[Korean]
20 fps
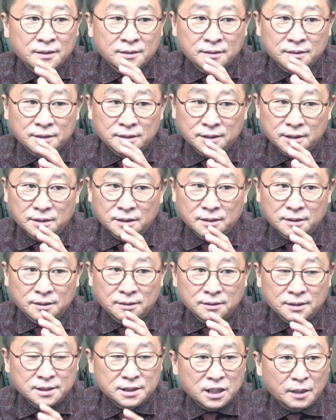이
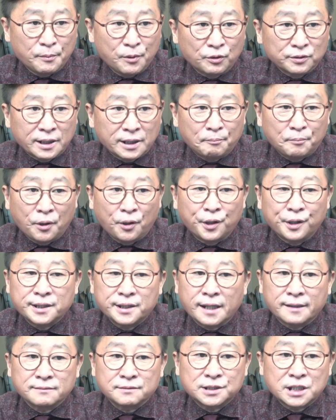이재명 대표에
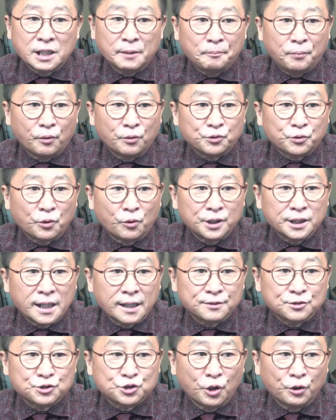대한 체포
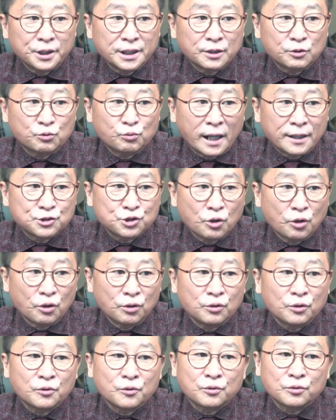동의안 처리 과정,
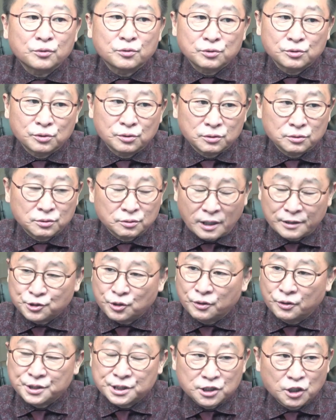
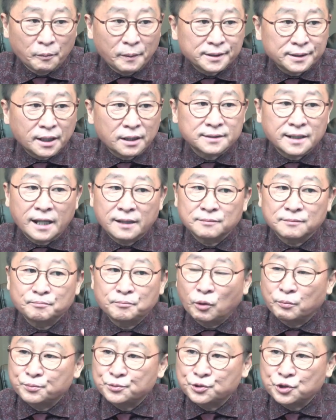과정을 지켜봤다는 한
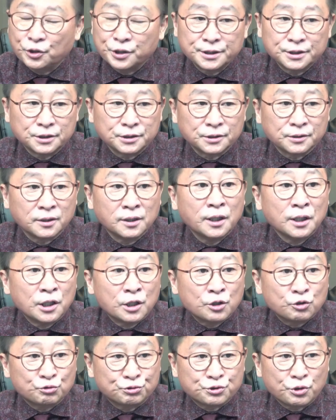법조인은
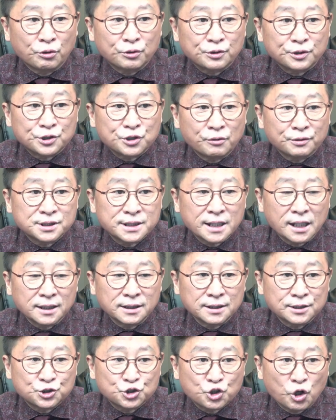
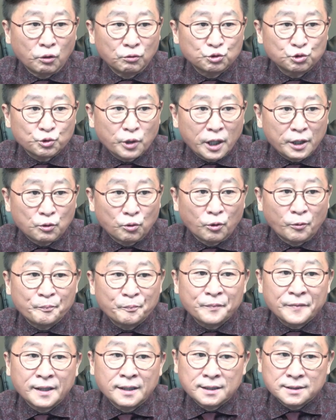구속영장이 청구되고
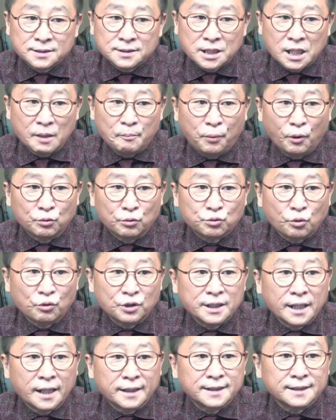체포
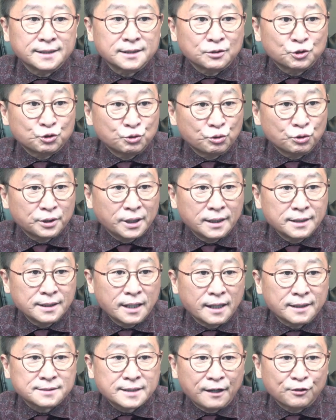동의안이 국회에
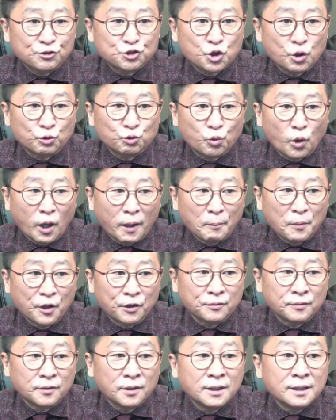
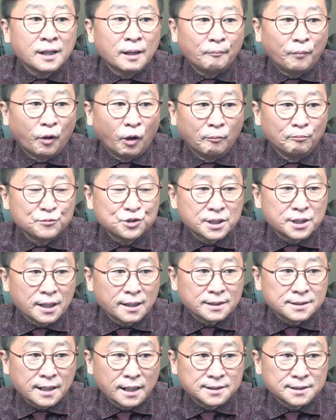상정되면 범죄
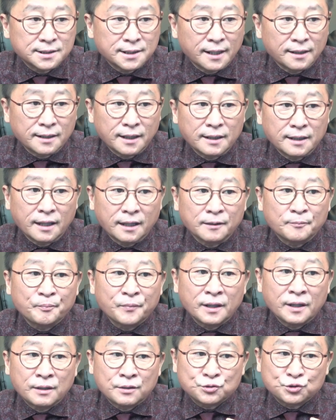사실에 대해
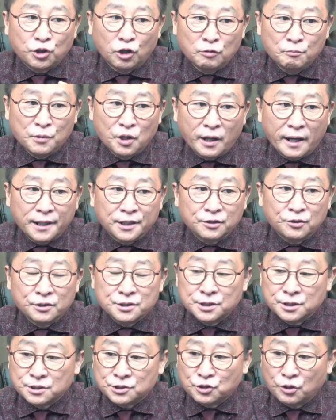설명하는
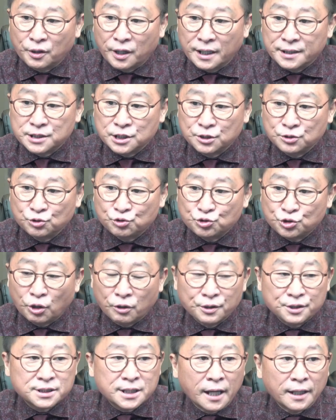것이 정해진
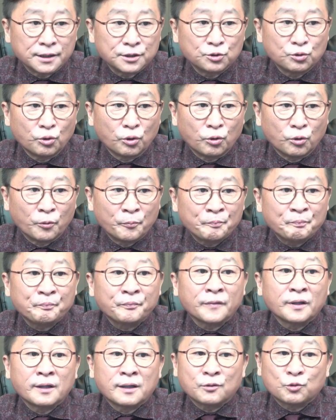절차이고
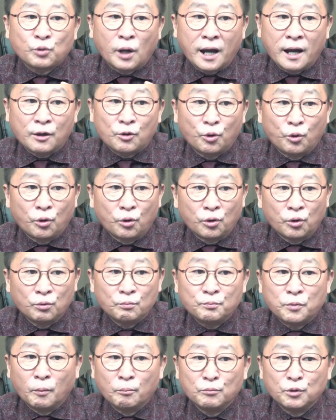과거
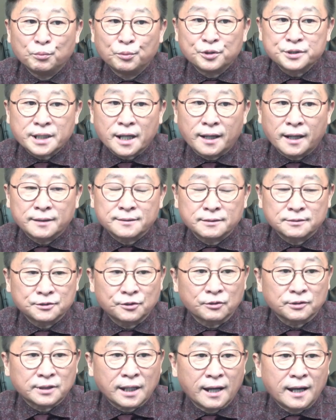법무부
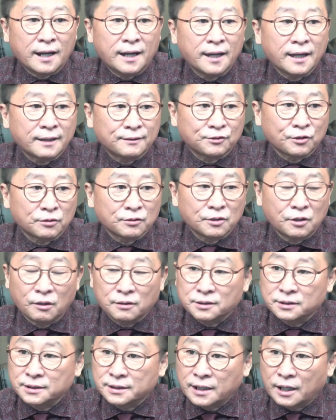장관들도 다 했던
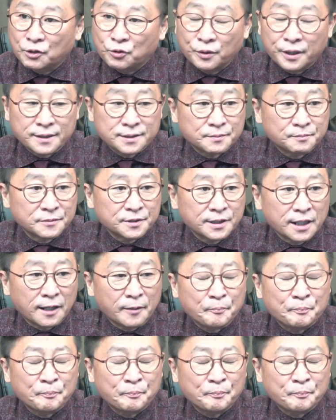것이라고 했습니다.